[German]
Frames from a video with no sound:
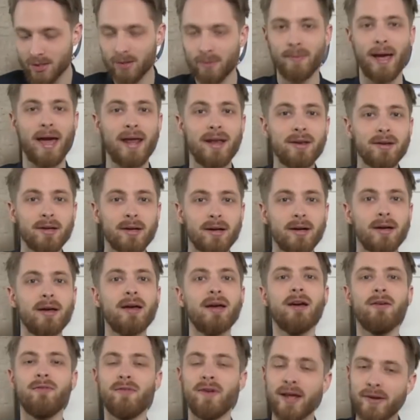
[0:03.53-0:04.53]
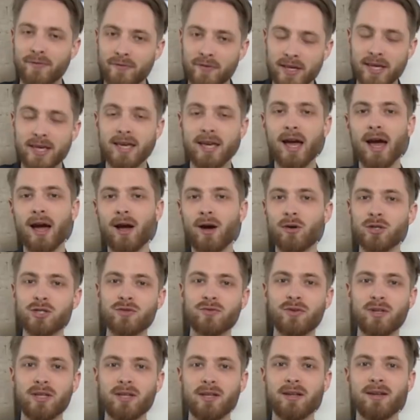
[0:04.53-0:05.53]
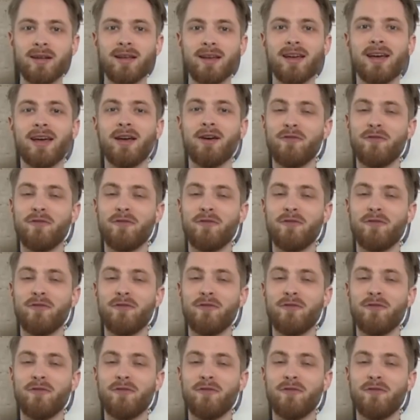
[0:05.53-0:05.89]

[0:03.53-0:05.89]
am Ende werden wir hier herausfinden,